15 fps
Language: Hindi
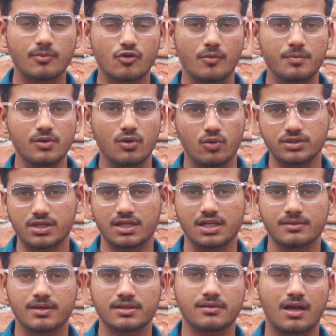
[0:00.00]
अब कॉपी हो
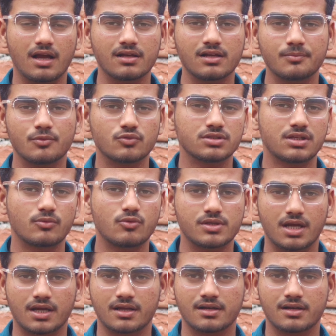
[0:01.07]
जाने के बाद अगला प्रोसेस आपको